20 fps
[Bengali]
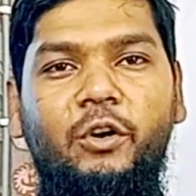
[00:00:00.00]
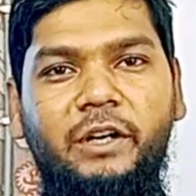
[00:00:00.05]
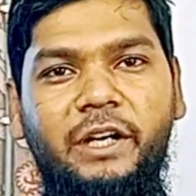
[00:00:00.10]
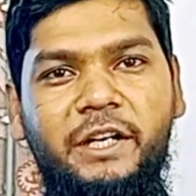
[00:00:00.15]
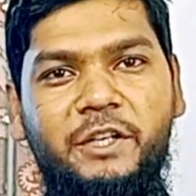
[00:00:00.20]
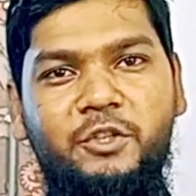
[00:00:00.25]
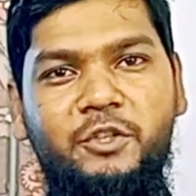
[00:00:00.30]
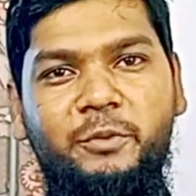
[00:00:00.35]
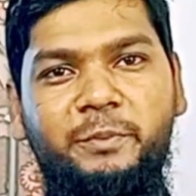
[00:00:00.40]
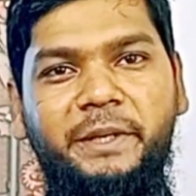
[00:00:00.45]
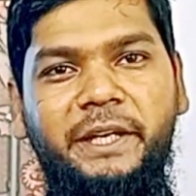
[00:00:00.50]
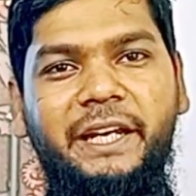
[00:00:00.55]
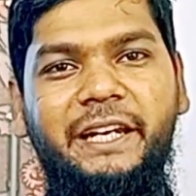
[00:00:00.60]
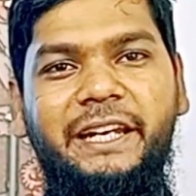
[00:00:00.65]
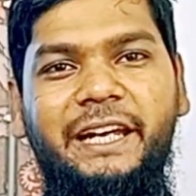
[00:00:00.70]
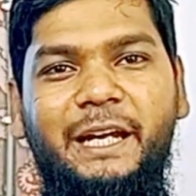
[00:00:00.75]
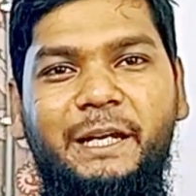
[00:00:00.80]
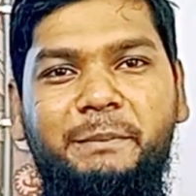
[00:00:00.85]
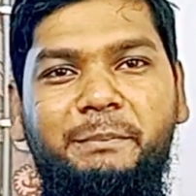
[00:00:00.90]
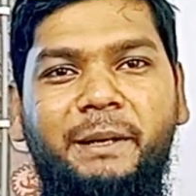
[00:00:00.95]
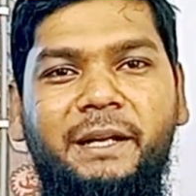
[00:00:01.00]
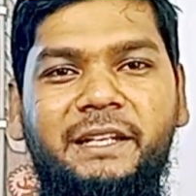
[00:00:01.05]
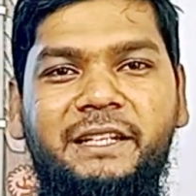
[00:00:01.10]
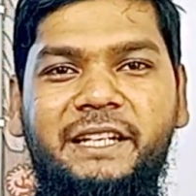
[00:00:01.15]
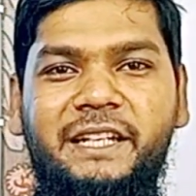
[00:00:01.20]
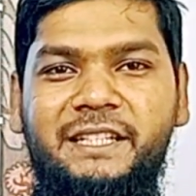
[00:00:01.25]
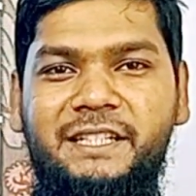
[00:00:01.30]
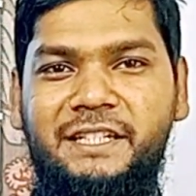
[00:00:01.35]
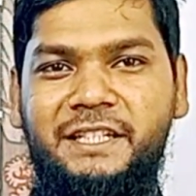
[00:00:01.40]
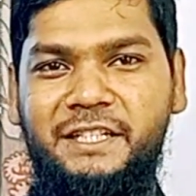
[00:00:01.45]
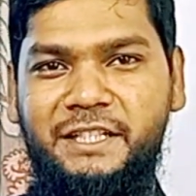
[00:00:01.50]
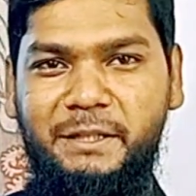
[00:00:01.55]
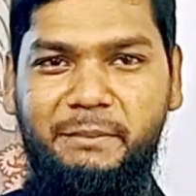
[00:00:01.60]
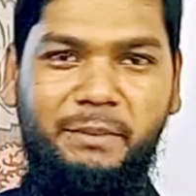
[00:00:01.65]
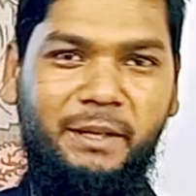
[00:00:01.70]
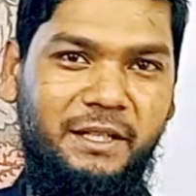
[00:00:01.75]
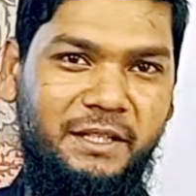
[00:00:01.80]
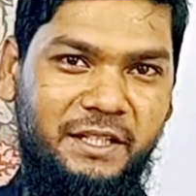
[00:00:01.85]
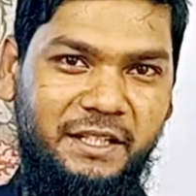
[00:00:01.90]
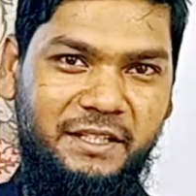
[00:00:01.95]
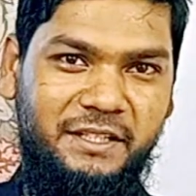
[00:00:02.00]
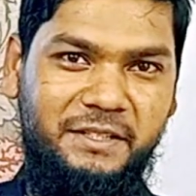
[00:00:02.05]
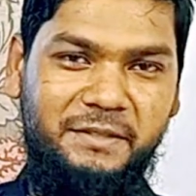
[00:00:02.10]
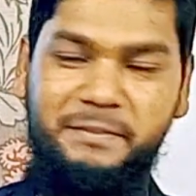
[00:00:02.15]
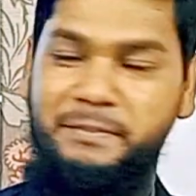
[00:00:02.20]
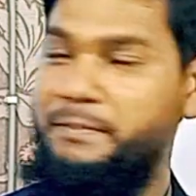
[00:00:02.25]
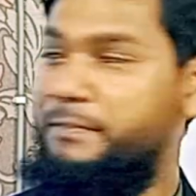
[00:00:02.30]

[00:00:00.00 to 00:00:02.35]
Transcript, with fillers: অনলাইন শপিংয়ের অ্যাডভান্টেজ অ্যান্ড ডিসঅ্যাডভান্টেজ